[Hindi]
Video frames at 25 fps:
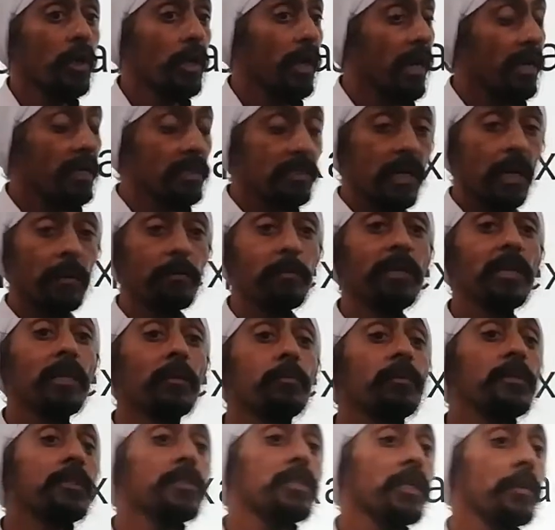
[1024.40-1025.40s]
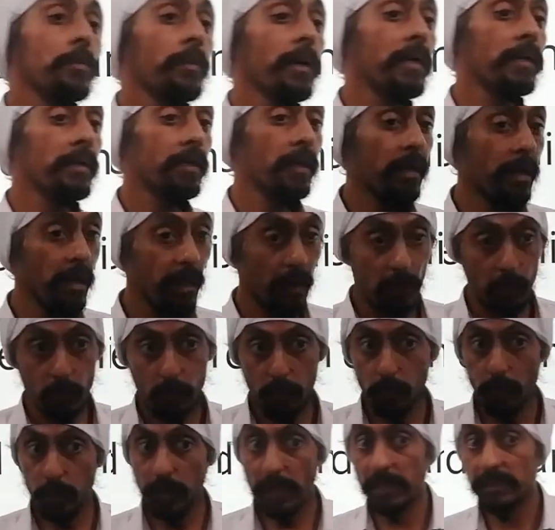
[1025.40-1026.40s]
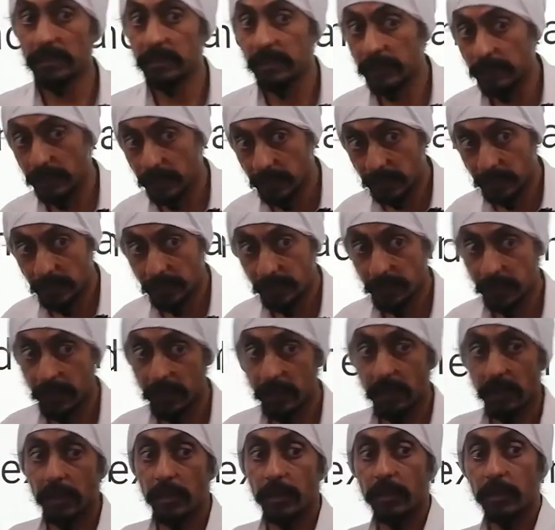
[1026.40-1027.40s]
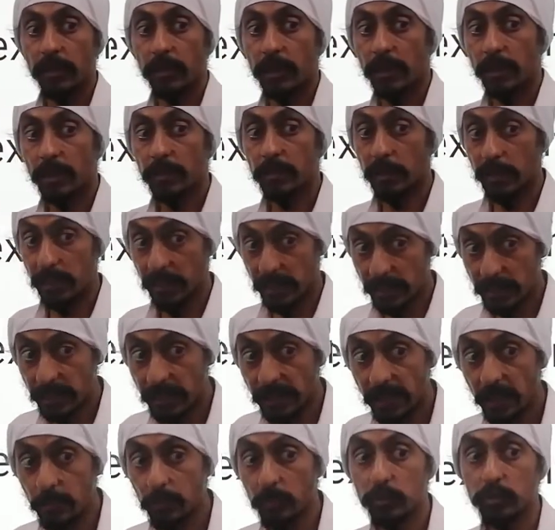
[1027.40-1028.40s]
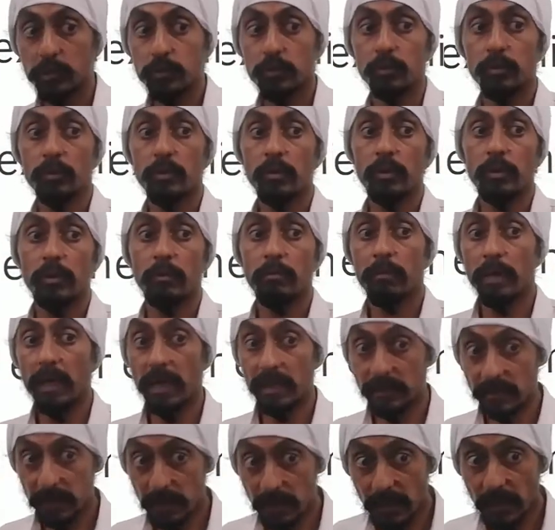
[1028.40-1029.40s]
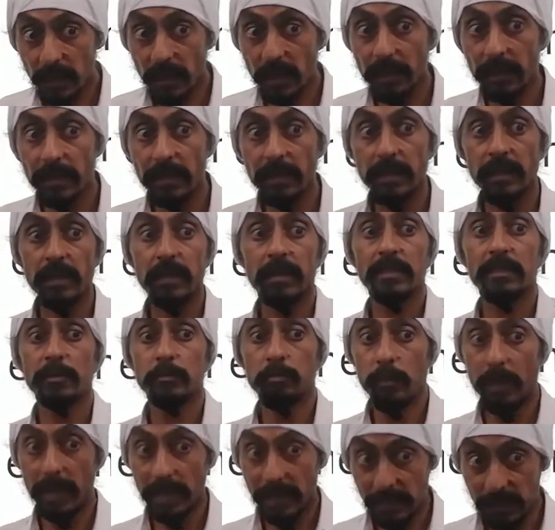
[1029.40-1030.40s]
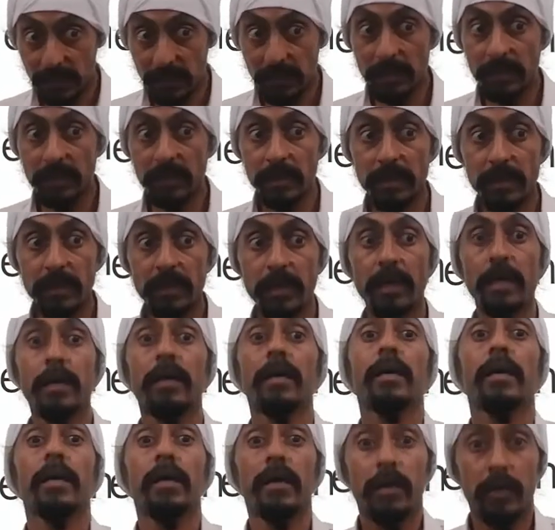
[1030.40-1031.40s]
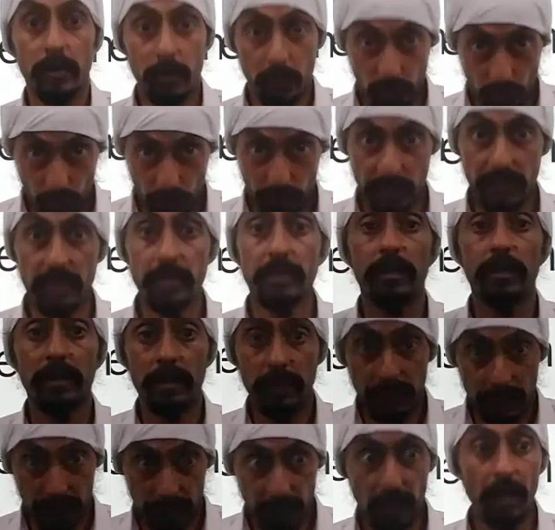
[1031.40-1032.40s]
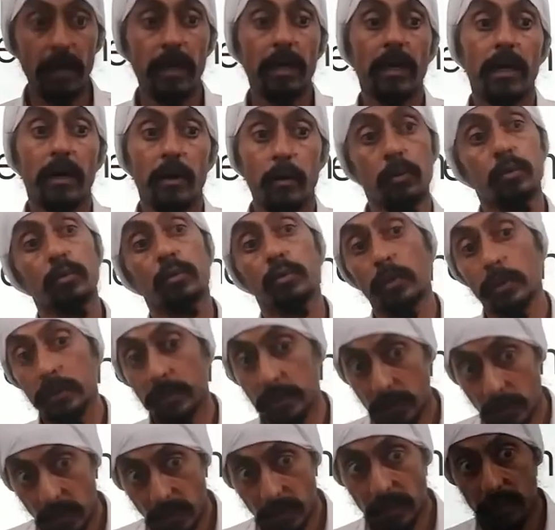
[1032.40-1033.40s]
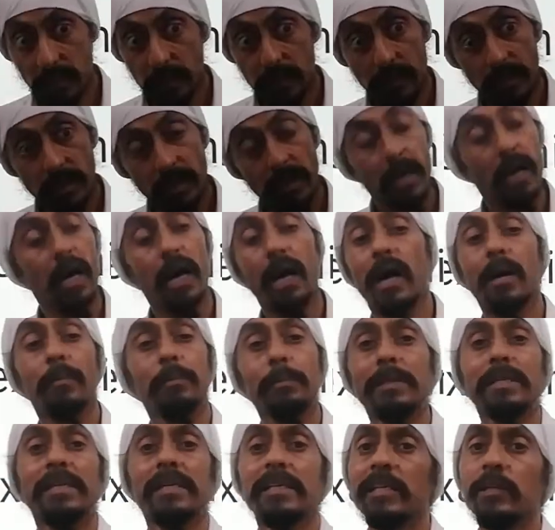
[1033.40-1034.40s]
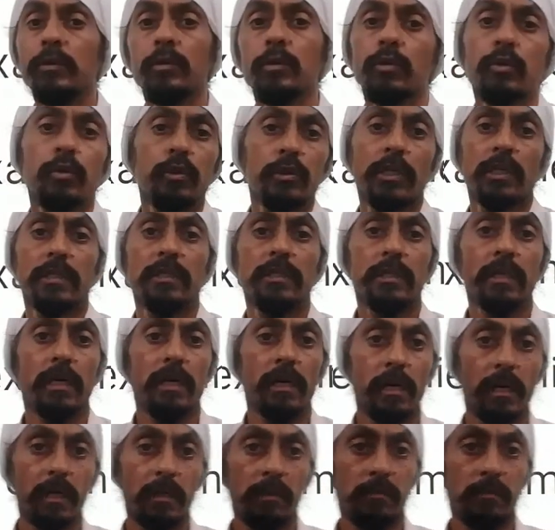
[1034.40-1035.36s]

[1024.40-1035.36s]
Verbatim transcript: एग्जामिनर पीछे बैठा है वो ऐसे देखेंगे कि देख रहे हैं मुझको मार्क्स लगा रहे हैं स्माइल कर रहे हैं नॉडिंग कर रहे हैं उनको अच्छा लग रहा है आपने नहीं उनको जज करना